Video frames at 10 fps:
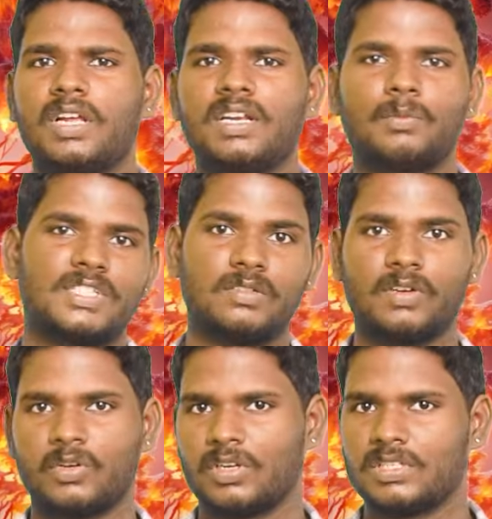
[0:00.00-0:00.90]
போகலான்னு நம்ம
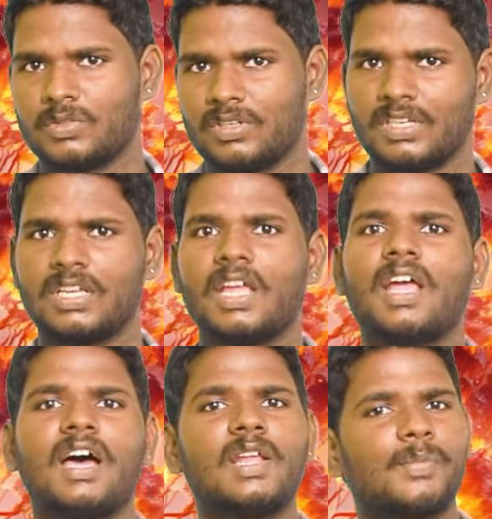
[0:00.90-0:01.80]
ஜீவா அவர்கள் சொல்கிறாரு
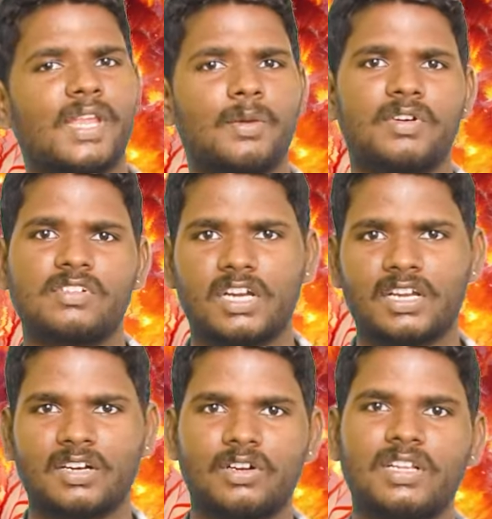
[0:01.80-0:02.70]
ஆனால் பிரியா பவானி
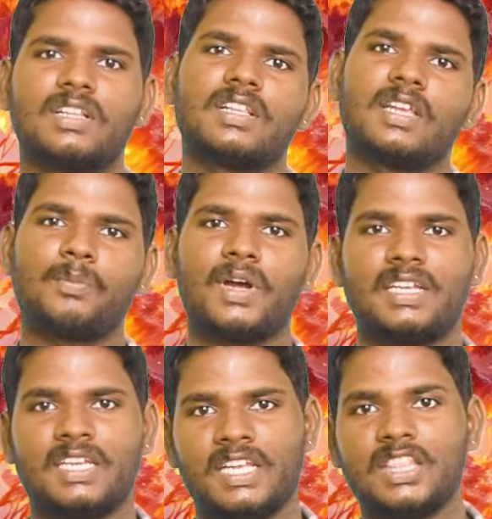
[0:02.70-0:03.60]
சங்கர் அவர்கள் எப்பா
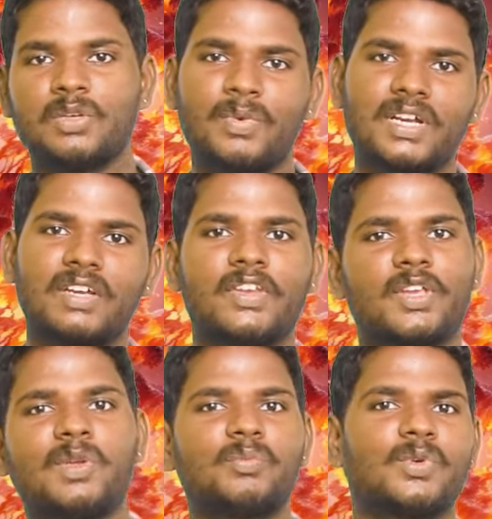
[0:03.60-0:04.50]
நீ நேற்று பண்ண
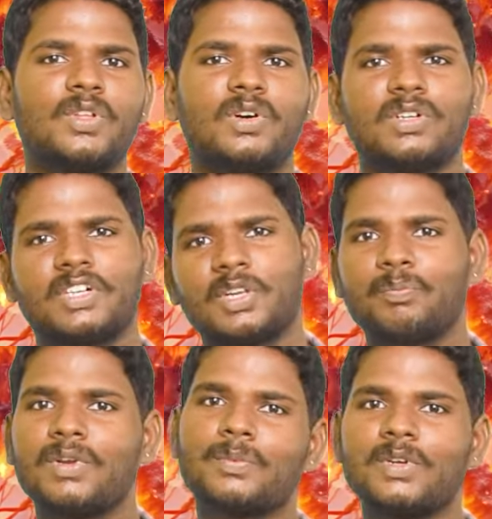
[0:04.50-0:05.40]
வரைக்குமே போதும்
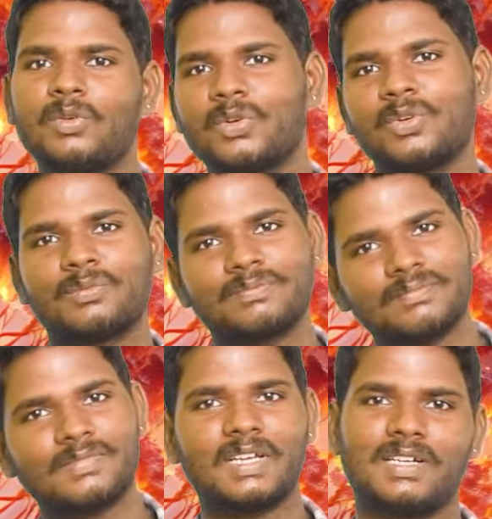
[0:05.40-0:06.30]
ட்ரிப்பில் போய் ஒன்றும்
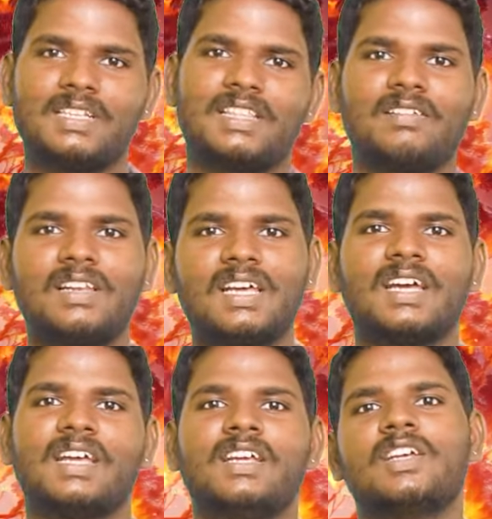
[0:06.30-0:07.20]
தேவையில்ல
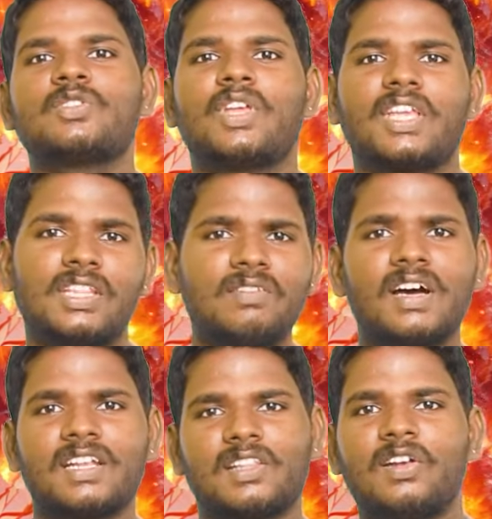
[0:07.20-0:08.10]
ஸோ
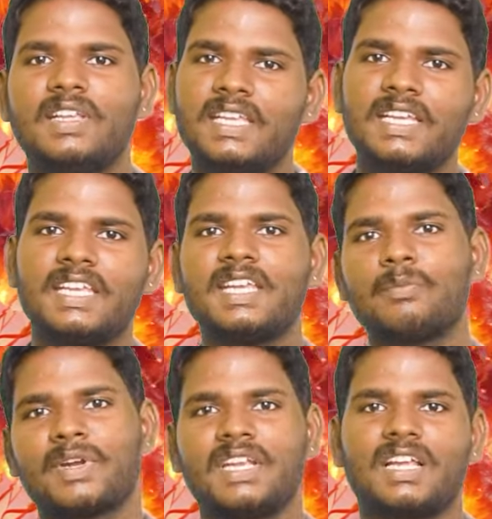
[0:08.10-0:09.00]
எதுவாக இருந்தாலும் இங்கேயே
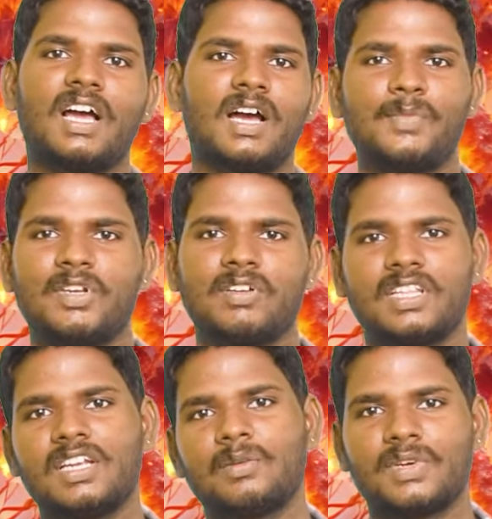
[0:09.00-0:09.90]
பண்ணிக்கலாம் அப்படின்னு
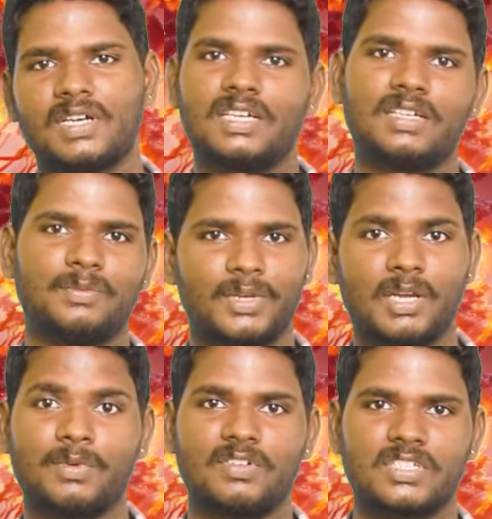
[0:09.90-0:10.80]
வந்து நம்ம
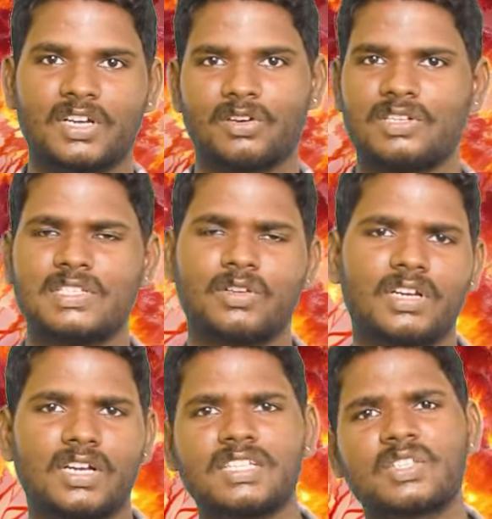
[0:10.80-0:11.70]
பிரியா பவன் சக்கர் அவர்கள்
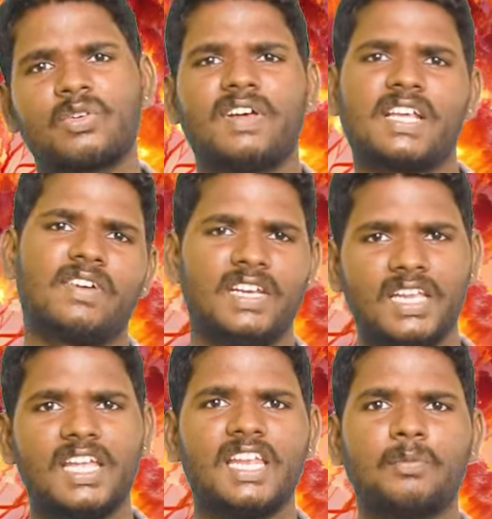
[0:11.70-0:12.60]
சொல்கிறாங்க ஸோ வேறு
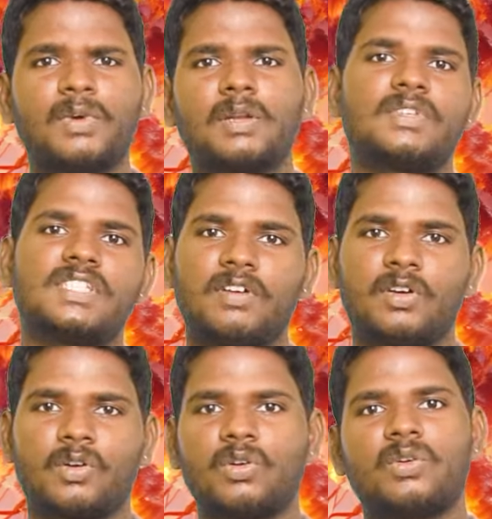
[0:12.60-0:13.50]
வழியே இல்லாமல் நம்ம ஜீவா
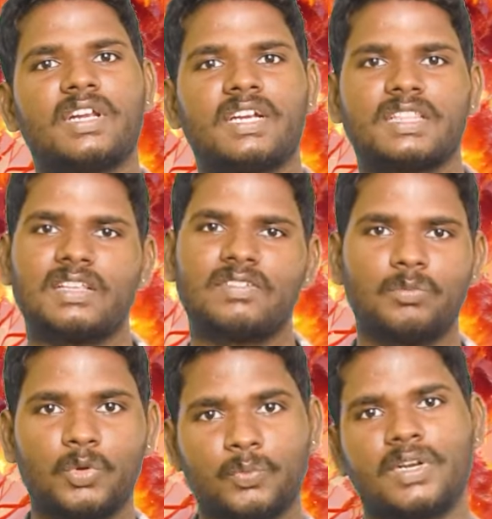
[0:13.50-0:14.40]
அவர்களும் ஒரு இடத்த
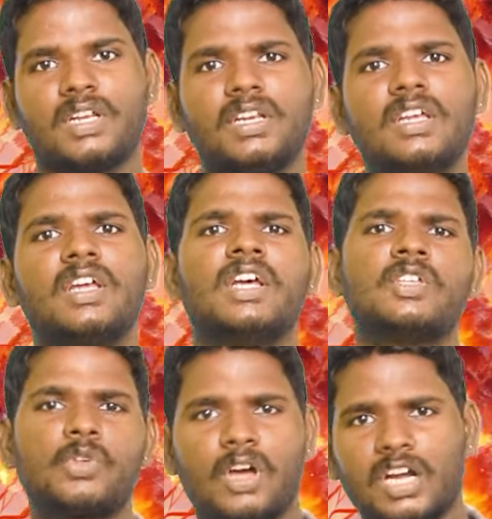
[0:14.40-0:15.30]
வந்து புக் பண்ணுறாரு
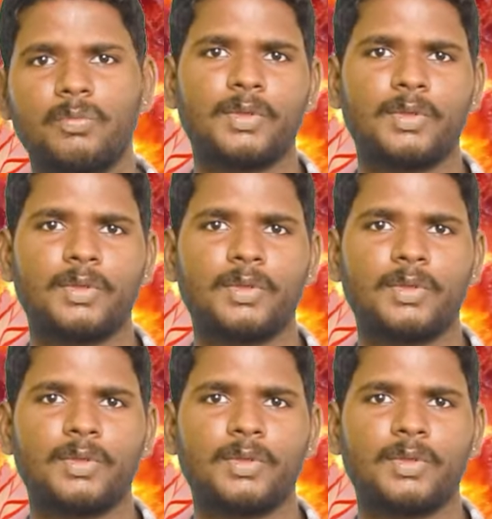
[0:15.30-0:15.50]
ஸோ அங்கே